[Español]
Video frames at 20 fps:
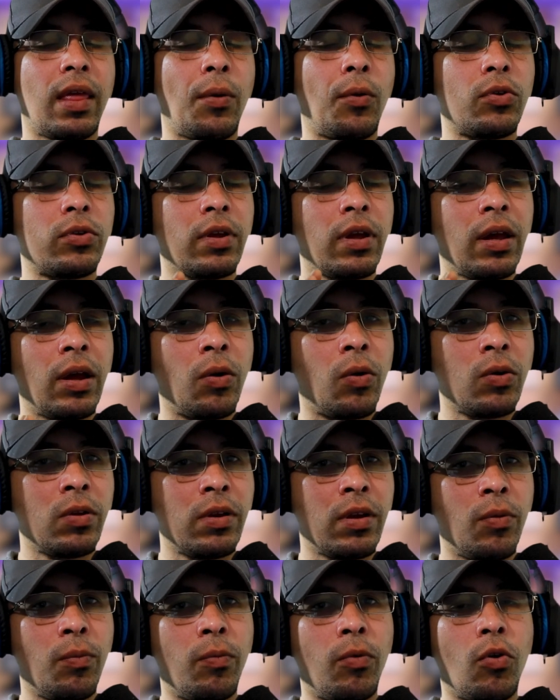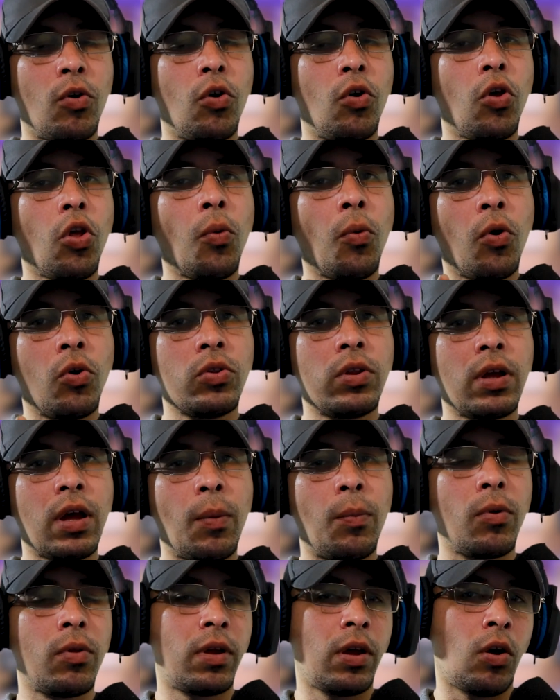La voz se oye un poco
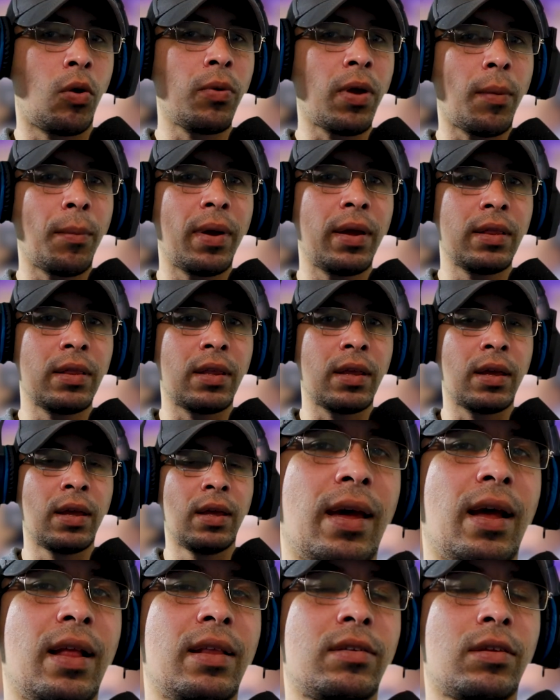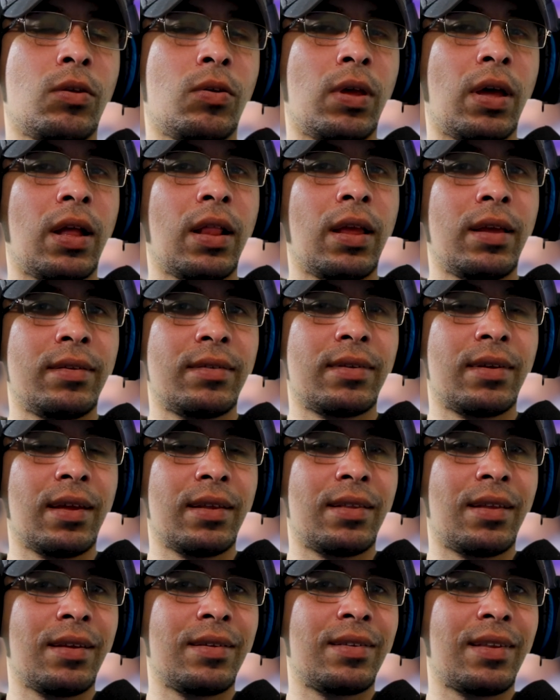robótica porque obviamente el celular es que
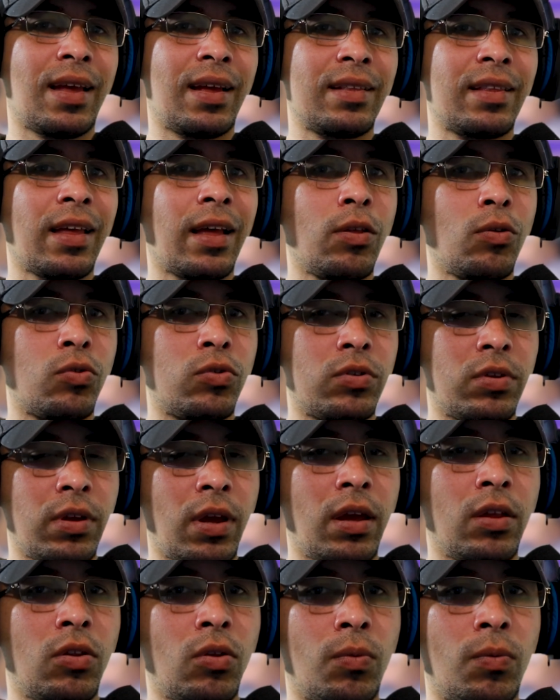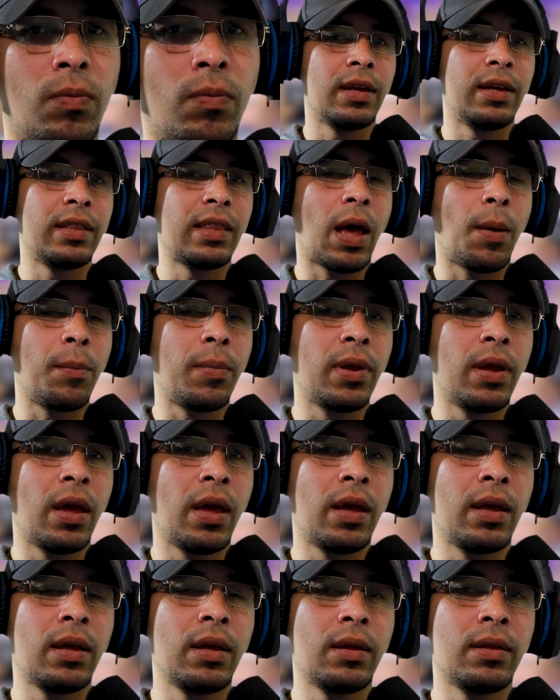te está traduciendo y
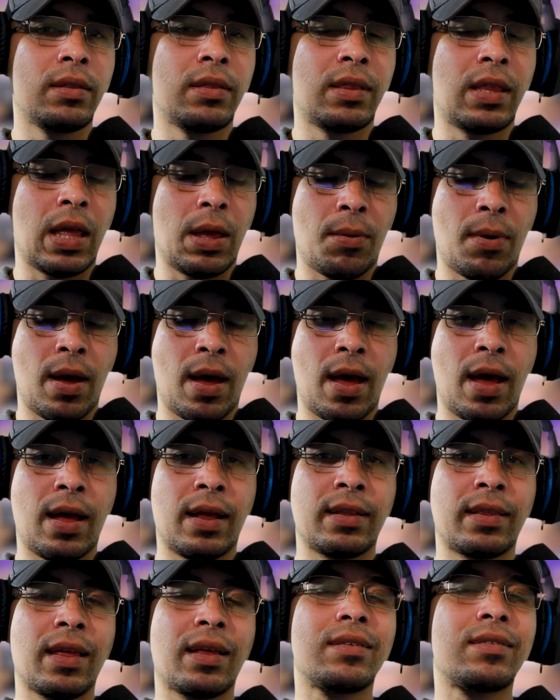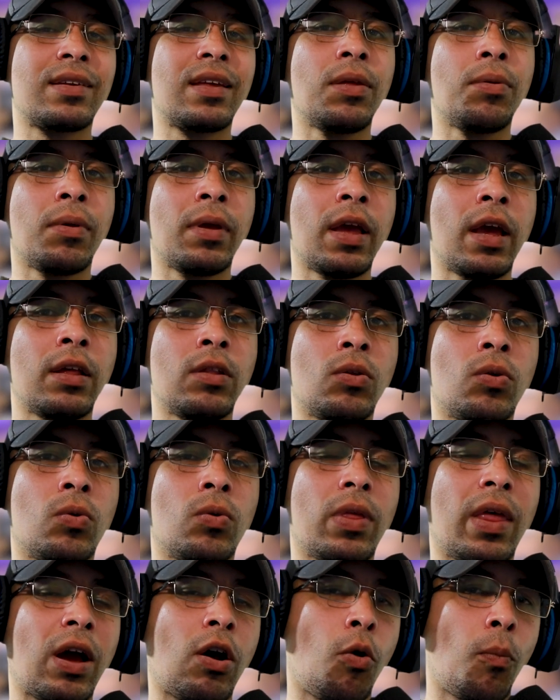también te va transcribiendo
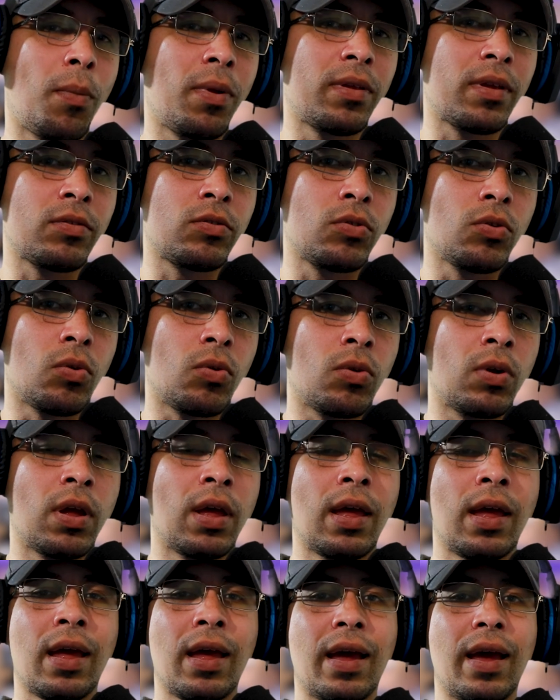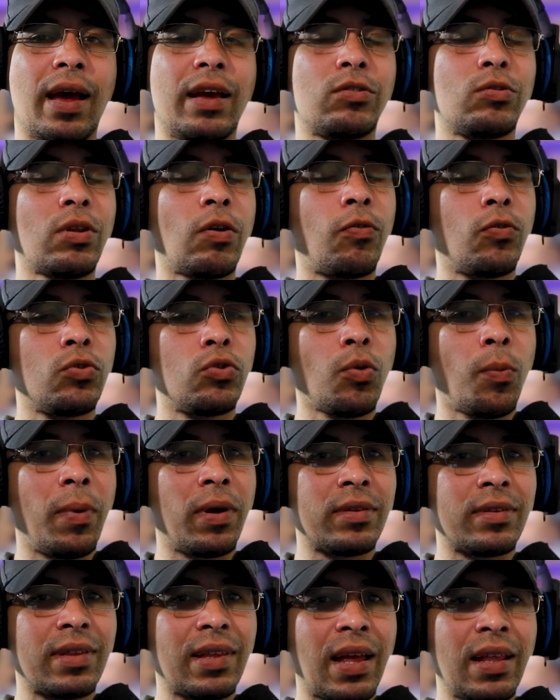la conversación. Es una función
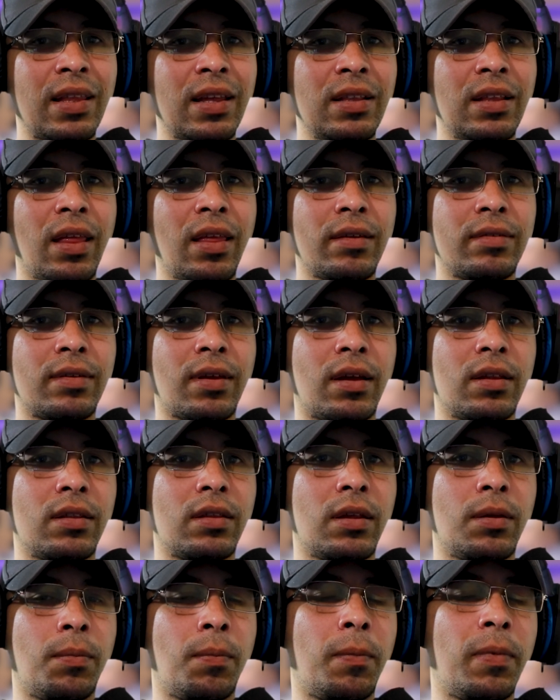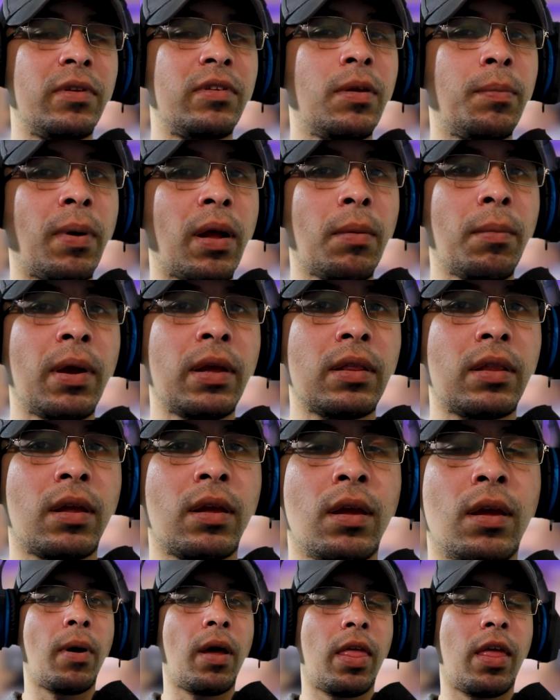bastante interesante,
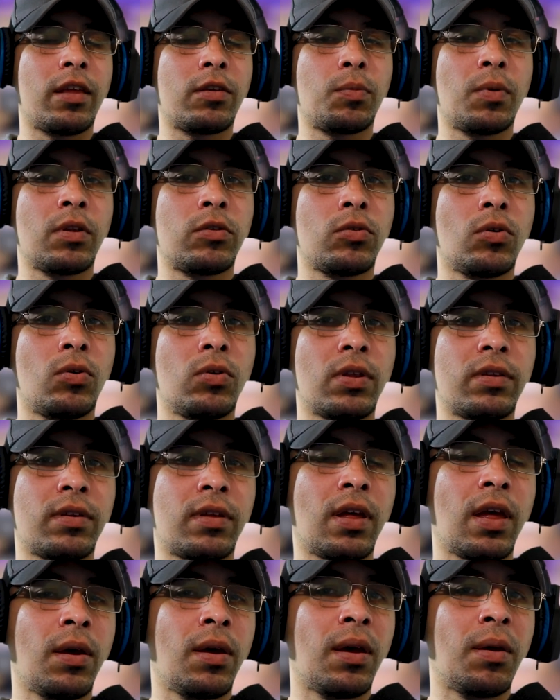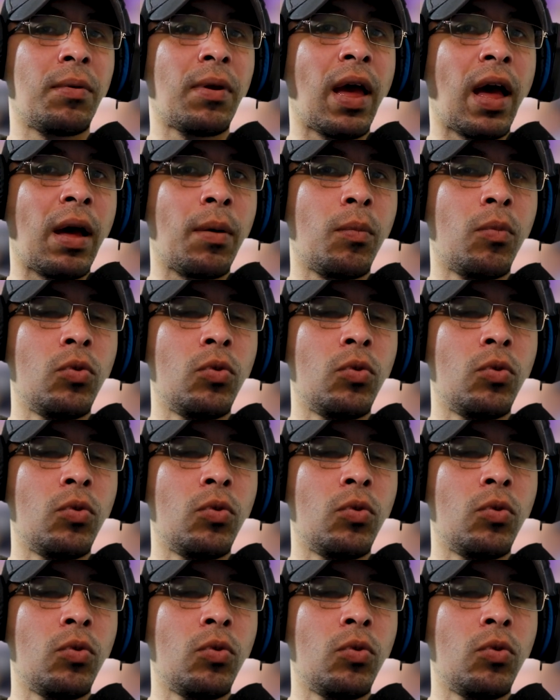principalmente para las personas que viajan